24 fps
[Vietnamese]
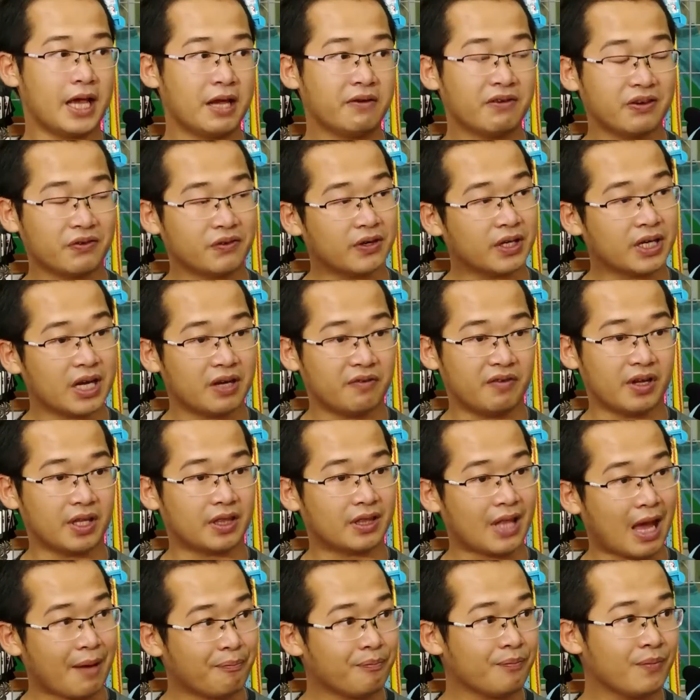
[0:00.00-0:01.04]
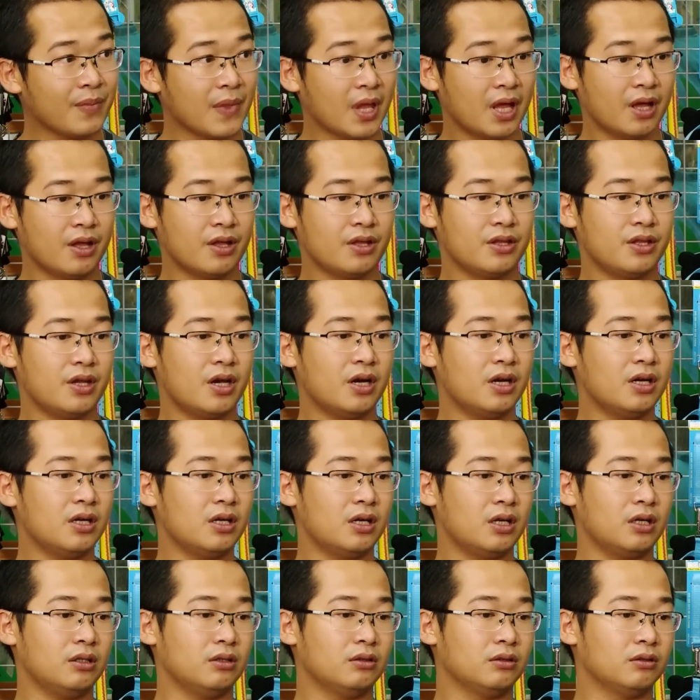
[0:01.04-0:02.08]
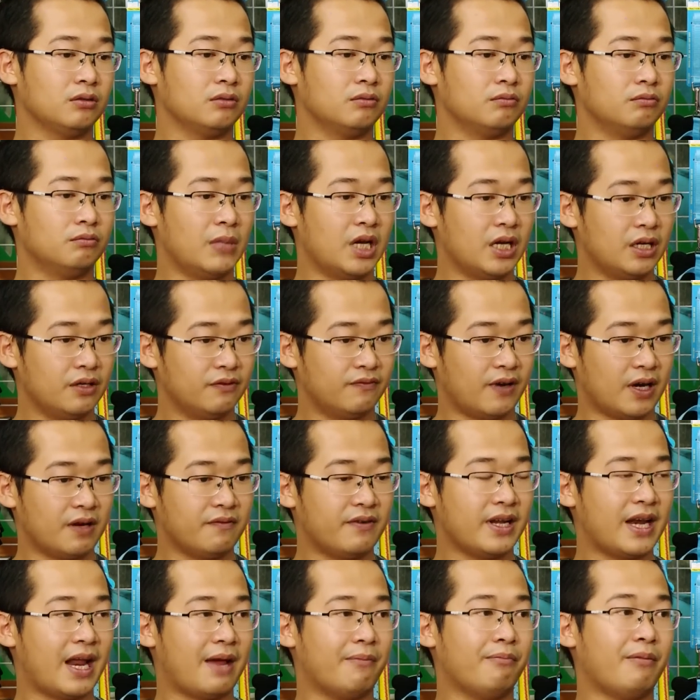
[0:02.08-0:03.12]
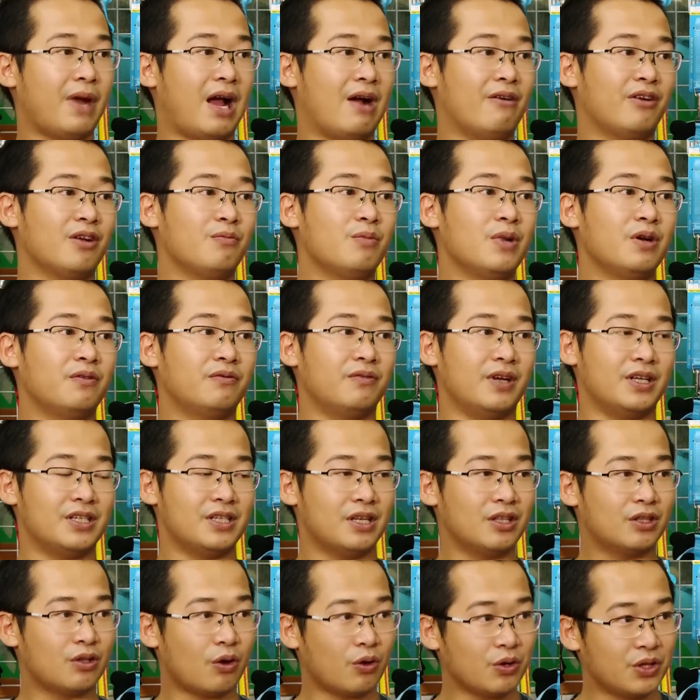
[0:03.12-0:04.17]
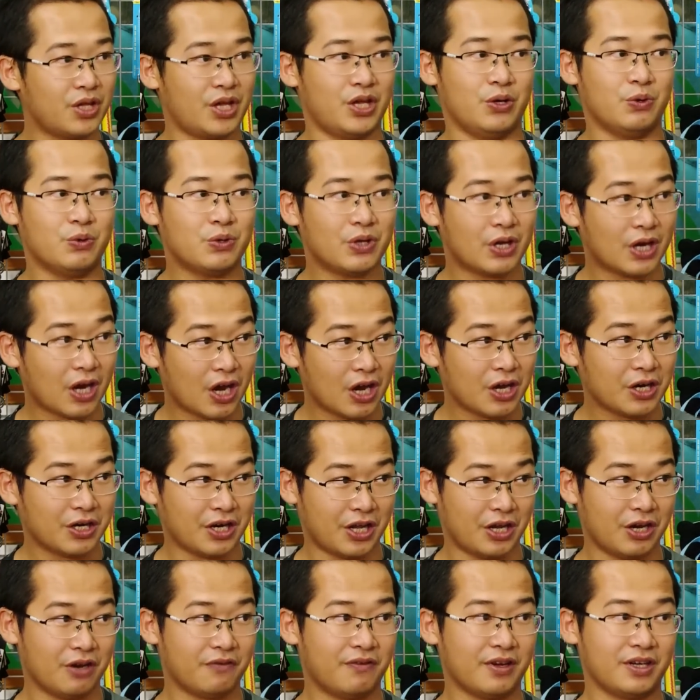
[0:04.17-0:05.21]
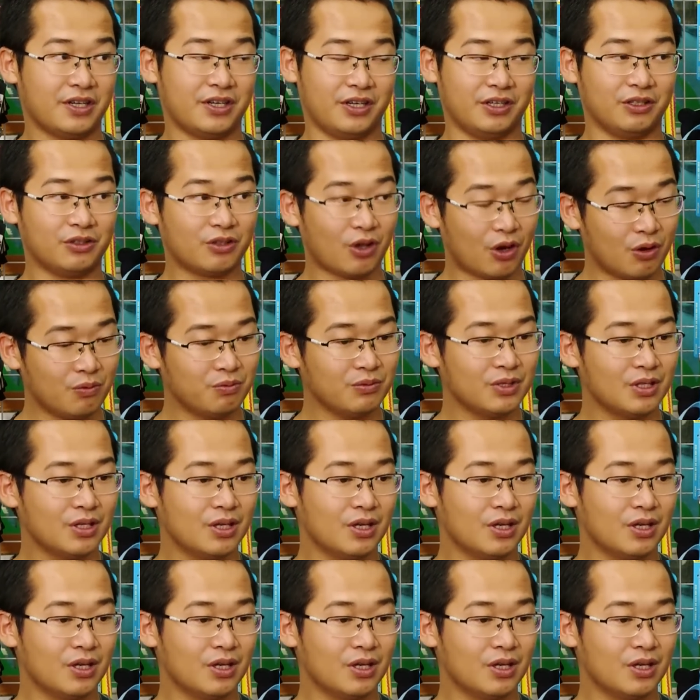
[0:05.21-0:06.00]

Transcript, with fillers: chế về vấn đề về tắm nhưng mình vẫn phải đảm bảo cái mức vệ sinh tối thiểu cho nó để nó phát triển tốt